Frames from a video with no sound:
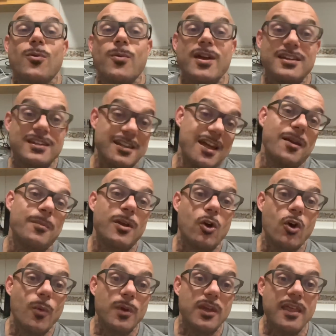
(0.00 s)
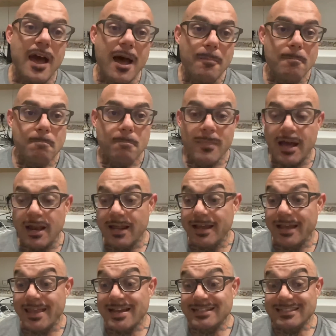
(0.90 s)
os voy a enseñar mi comida,
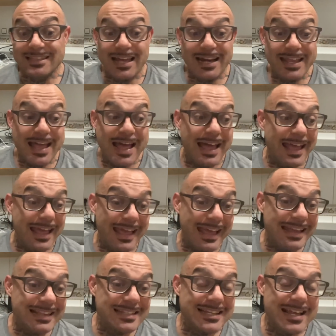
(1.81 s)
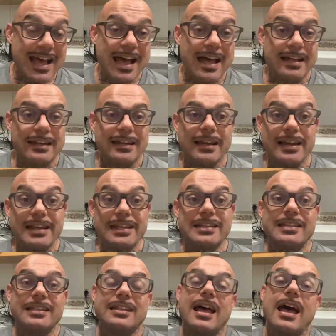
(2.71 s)
¿vale? Que ya estaría hecha,
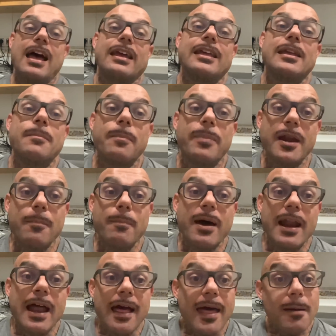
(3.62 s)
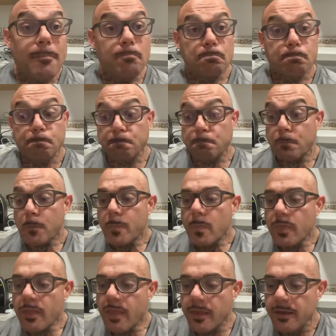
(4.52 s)
lista y preparada.
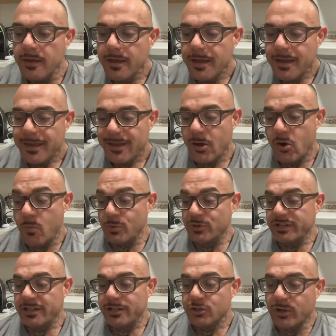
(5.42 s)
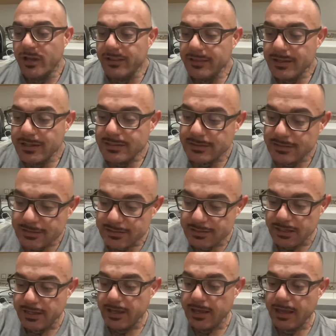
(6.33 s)
Y como os he dicho antes,
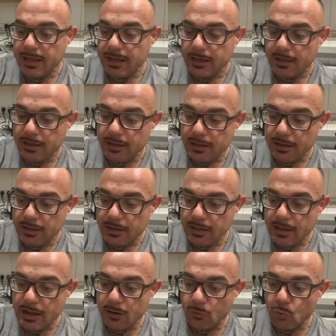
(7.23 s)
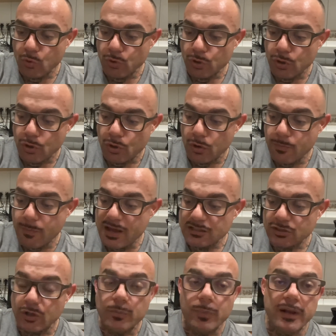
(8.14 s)
sí que eh, alguno os va
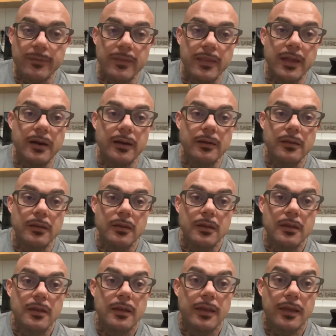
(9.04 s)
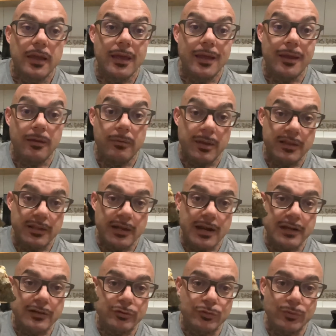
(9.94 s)
a sorprender. Eh, voy a
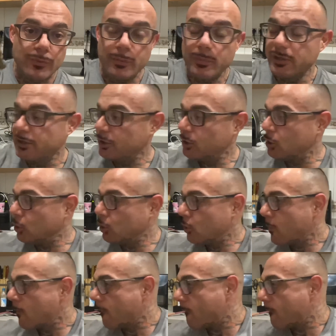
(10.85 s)
tirar esto un momentito.